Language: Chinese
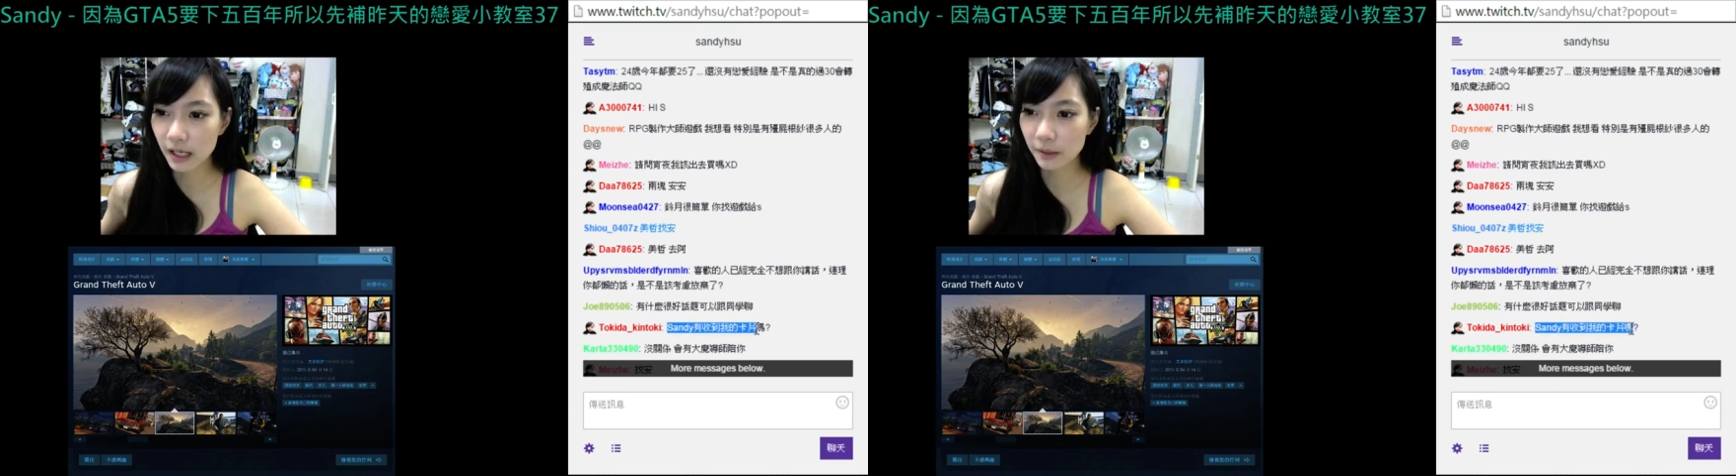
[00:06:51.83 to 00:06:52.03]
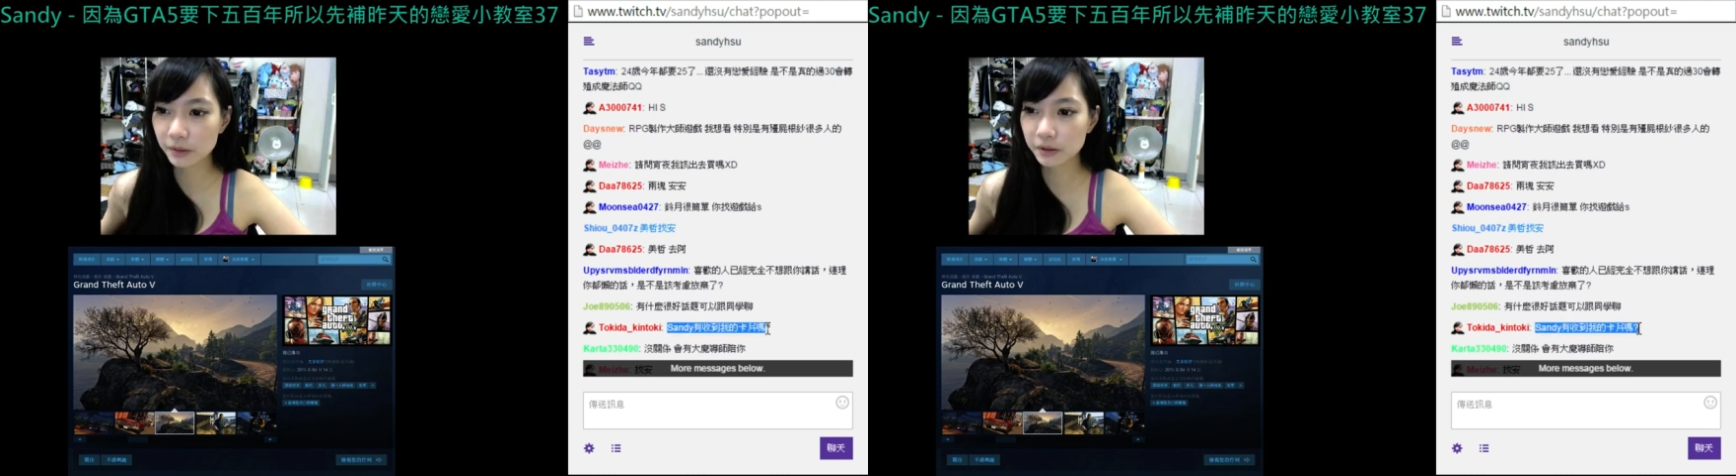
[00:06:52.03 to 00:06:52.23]

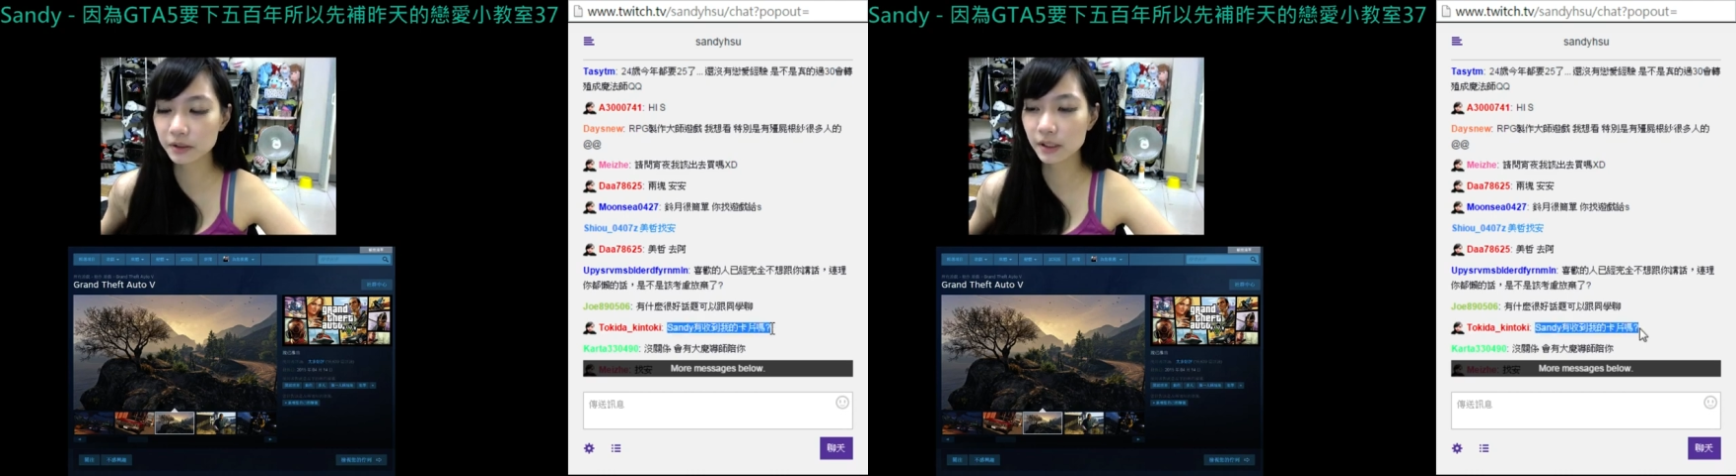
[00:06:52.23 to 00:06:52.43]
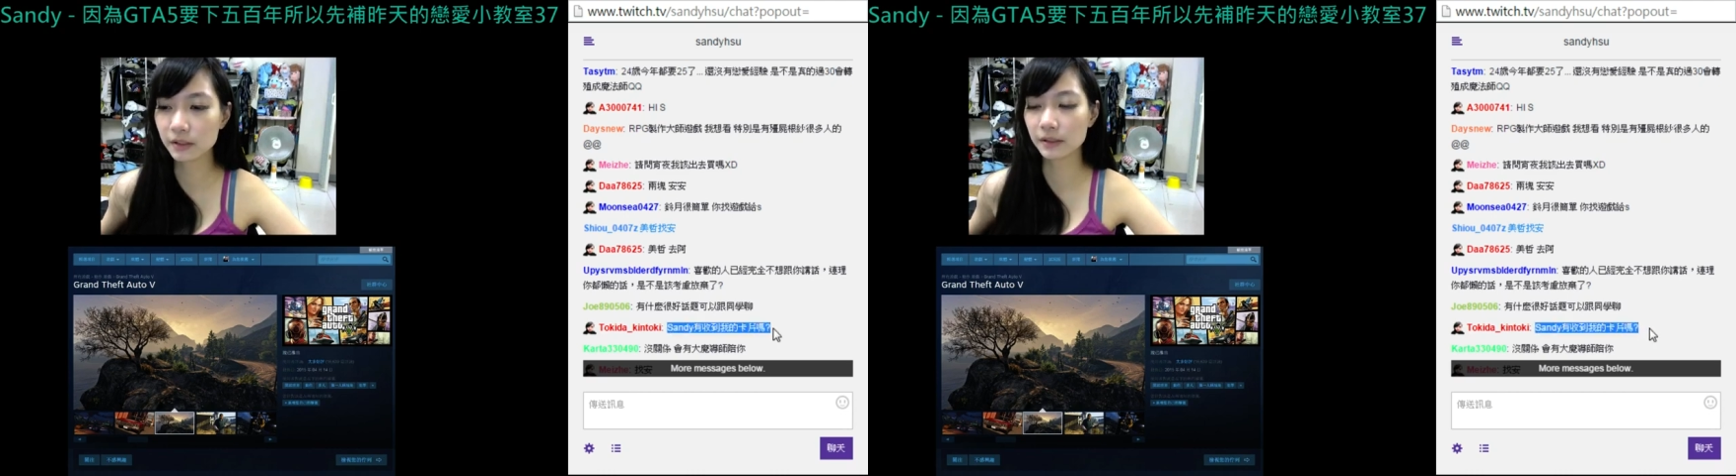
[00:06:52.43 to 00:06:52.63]
我收
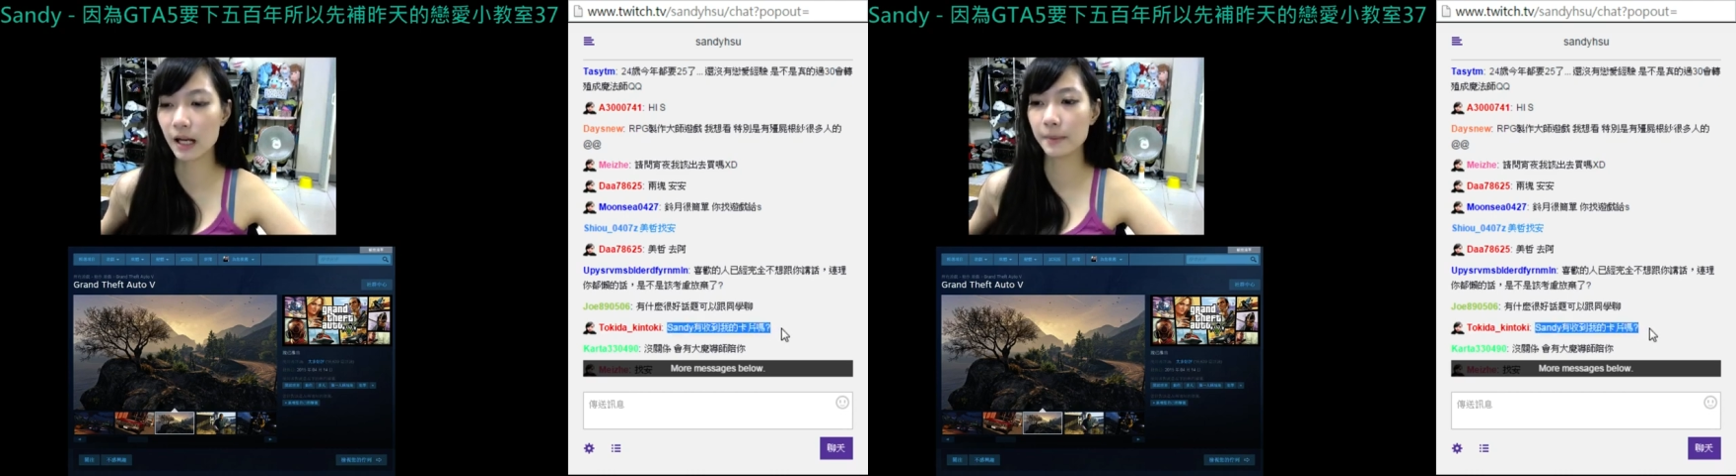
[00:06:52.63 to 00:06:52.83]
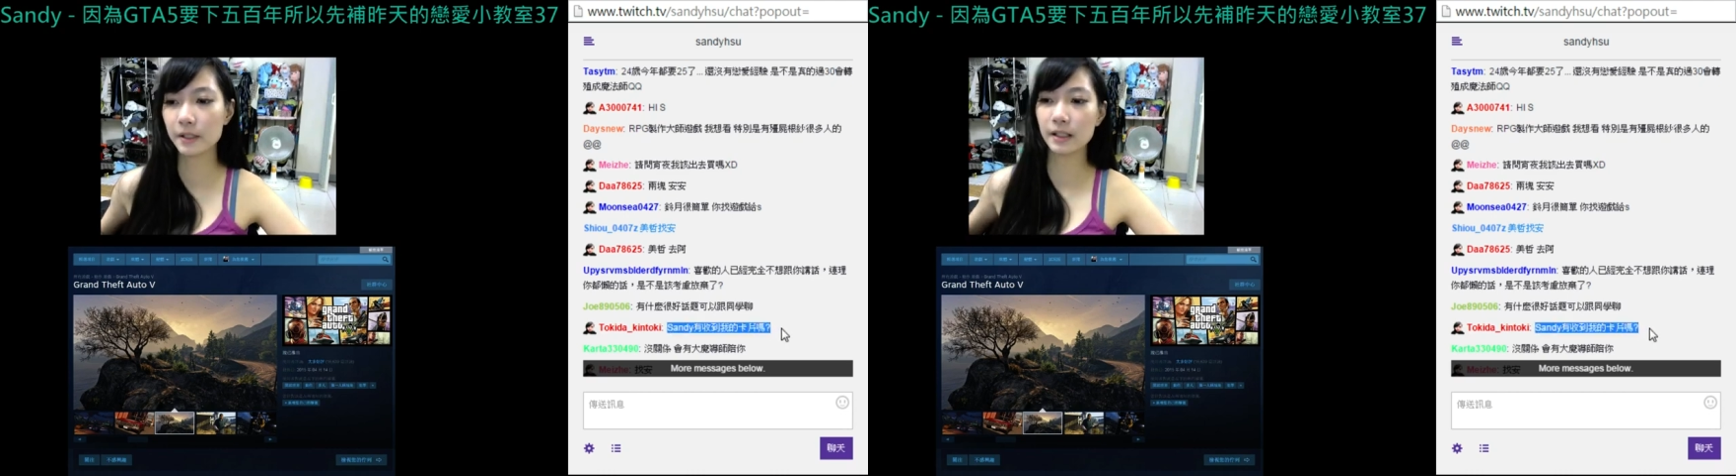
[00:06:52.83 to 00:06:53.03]
到你的卡
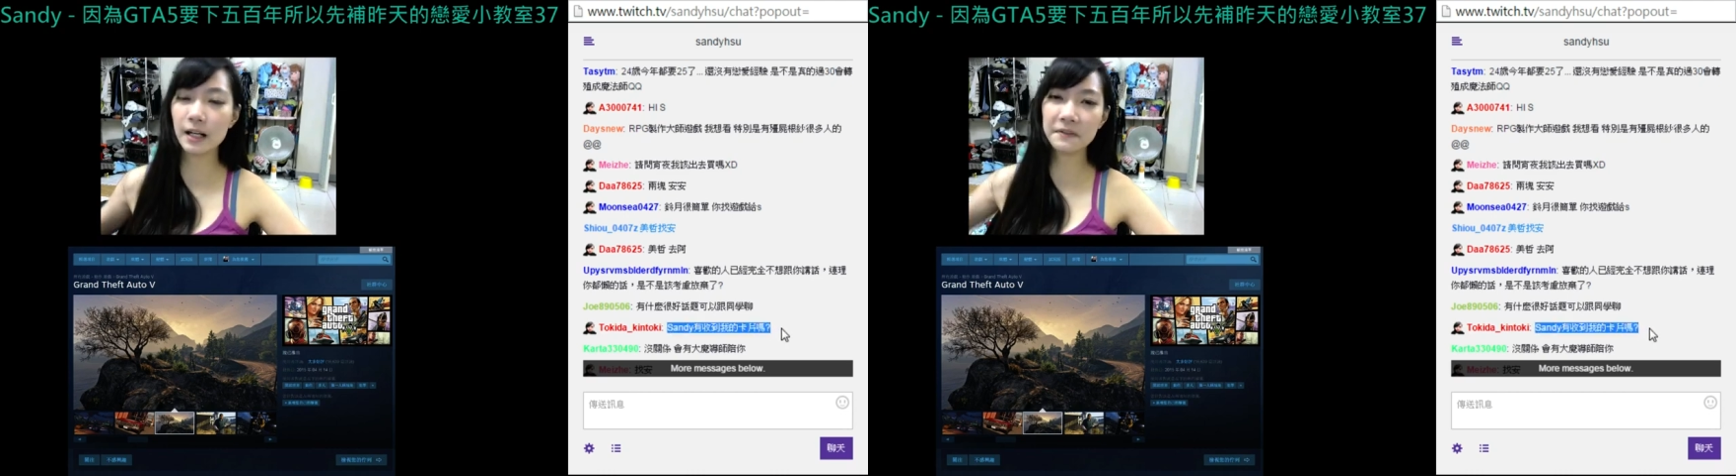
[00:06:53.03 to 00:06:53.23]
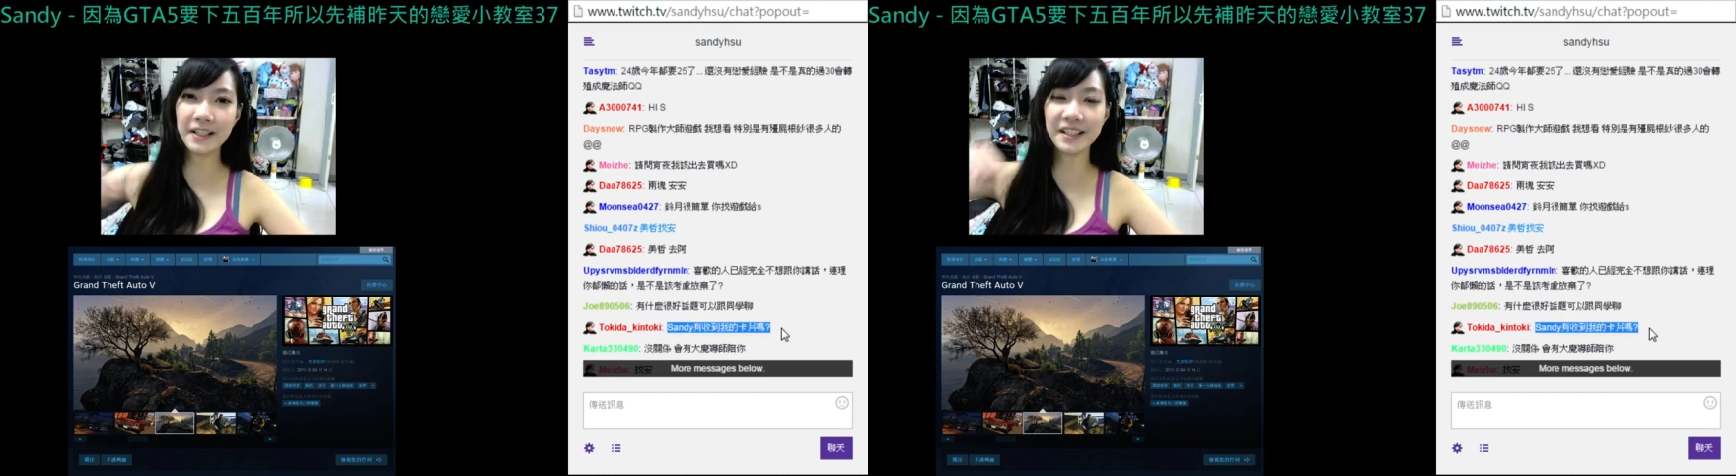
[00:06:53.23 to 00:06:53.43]
片了，它
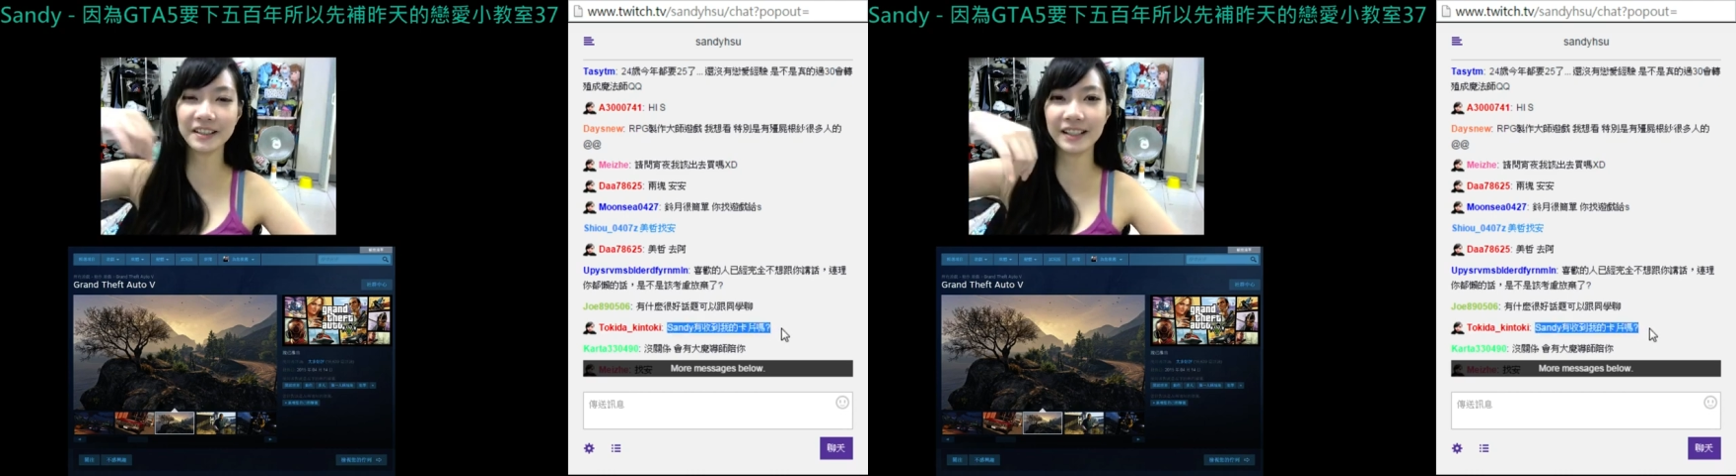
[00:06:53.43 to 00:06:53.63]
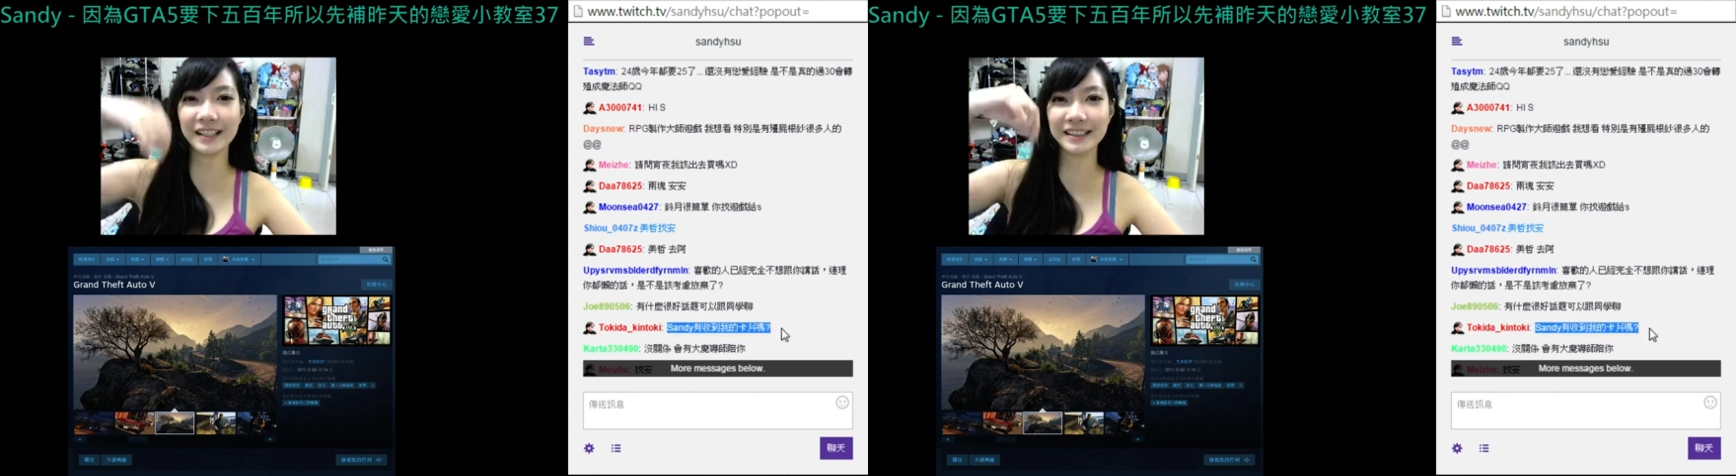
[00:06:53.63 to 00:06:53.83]
放在一个
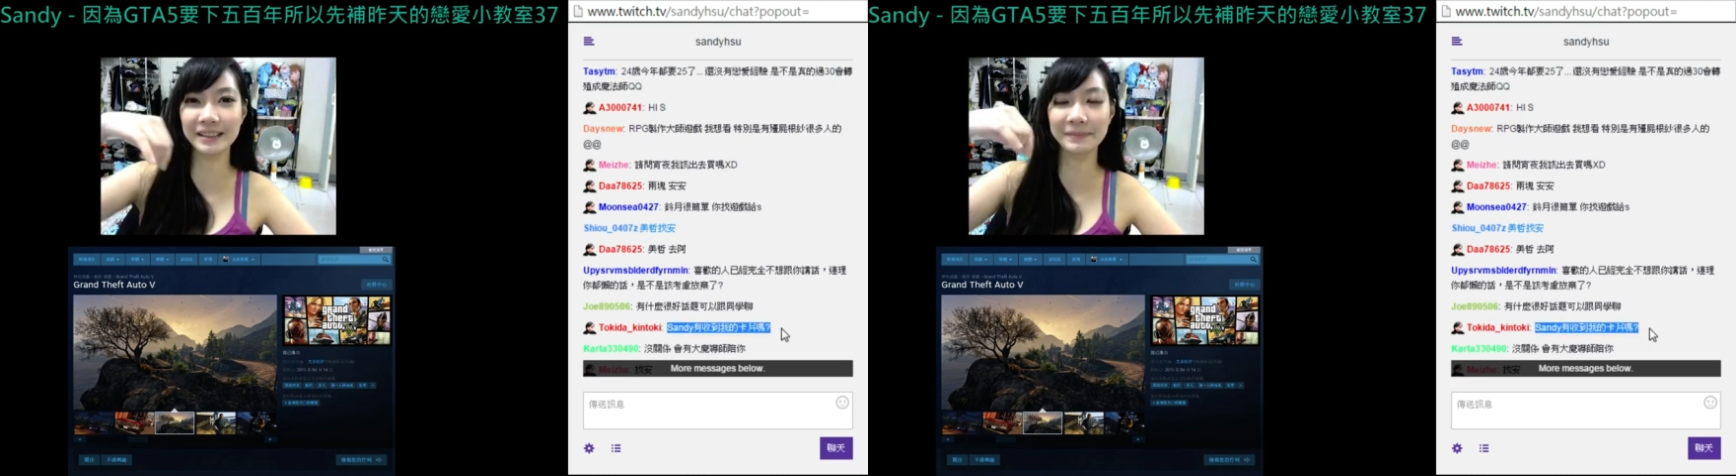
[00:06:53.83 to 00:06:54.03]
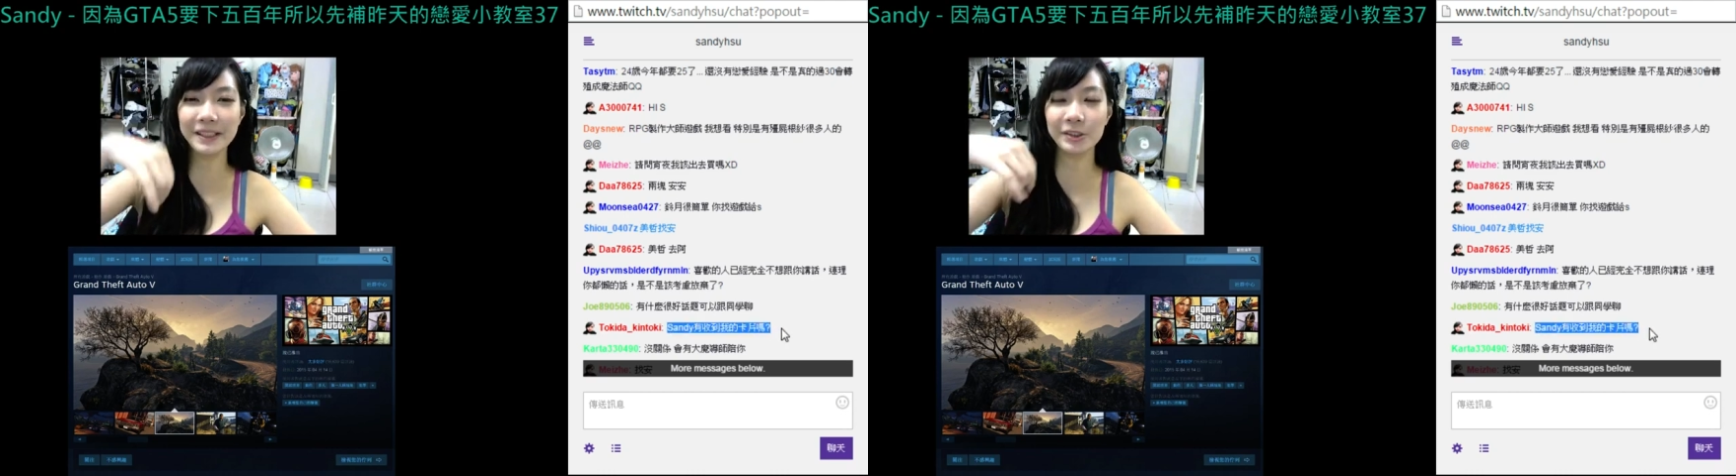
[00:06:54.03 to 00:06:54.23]
袋子里面，